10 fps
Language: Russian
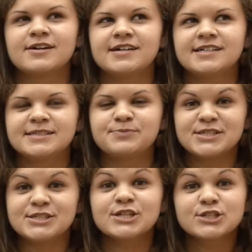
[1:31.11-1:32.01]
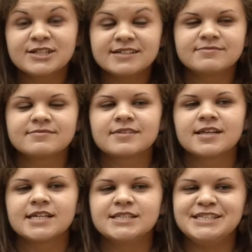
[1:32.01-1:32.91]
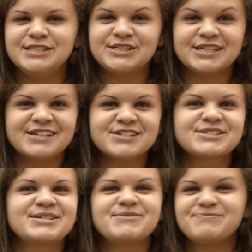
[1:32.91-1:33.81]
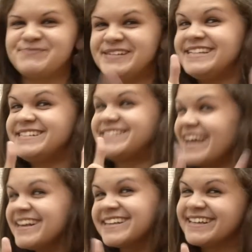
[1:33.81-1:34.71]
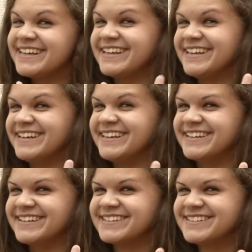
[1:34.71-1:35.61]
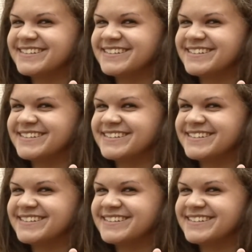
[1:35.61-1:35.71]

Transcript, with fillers: э, поддержка и, конечно, печеньки!